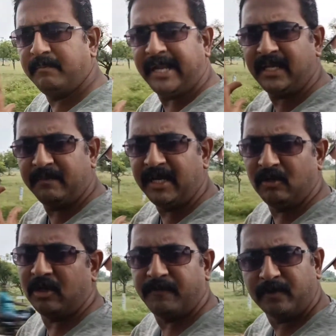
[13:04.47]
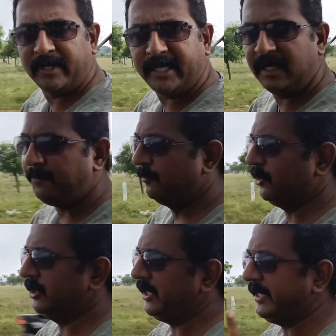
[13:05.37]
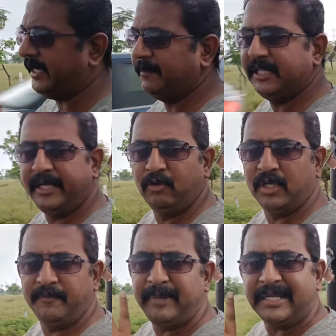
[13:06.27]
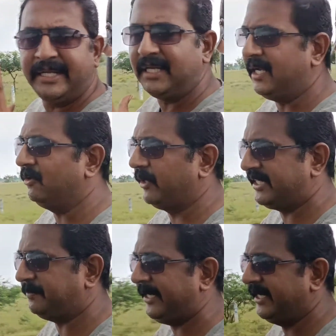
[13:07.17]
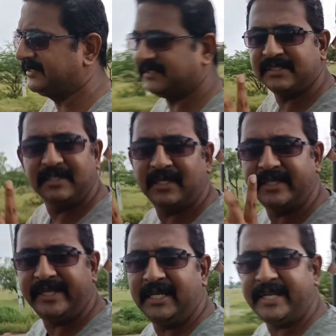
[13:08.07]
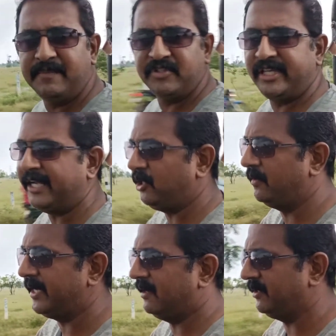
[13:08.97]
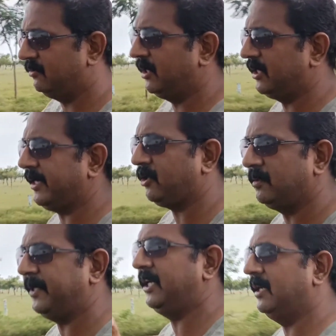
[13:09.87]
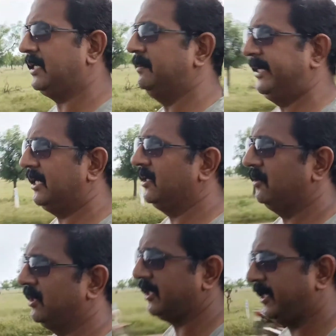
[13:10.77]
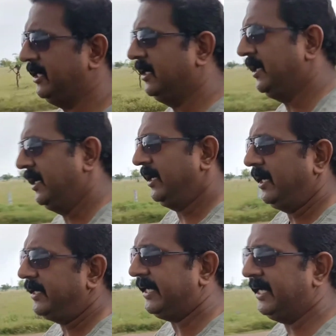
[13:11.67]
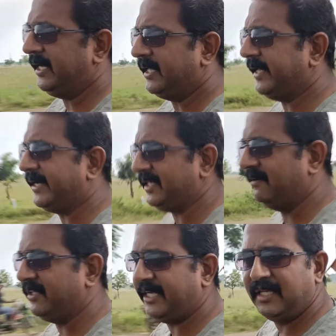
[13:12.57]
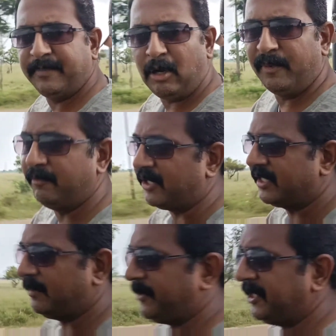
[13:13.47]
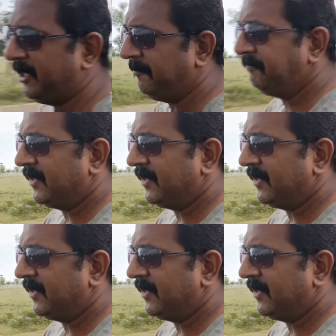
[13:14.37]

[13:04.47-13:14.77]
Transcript: பயங்கரமான ஒரு ஆஃப் ரோட் டெரெயின் போகும்போது நான் இதே மாதிரி ஒரு ப்ராக்டிக்கலான ஒரு எக்ஸ்பீரியன்ஸ் அந்த ரியல் டைம் சினாரியோவை நான் வந்து உங்களுக்கு ரெக்கார்ட் பண்ணி நான் காமிக்கிறேன் நான் உங்களுக்கு ஏன்னா அந்த இடத்துல வந்து என்ன ப்ராப்ளம் வருது அப்படின்னா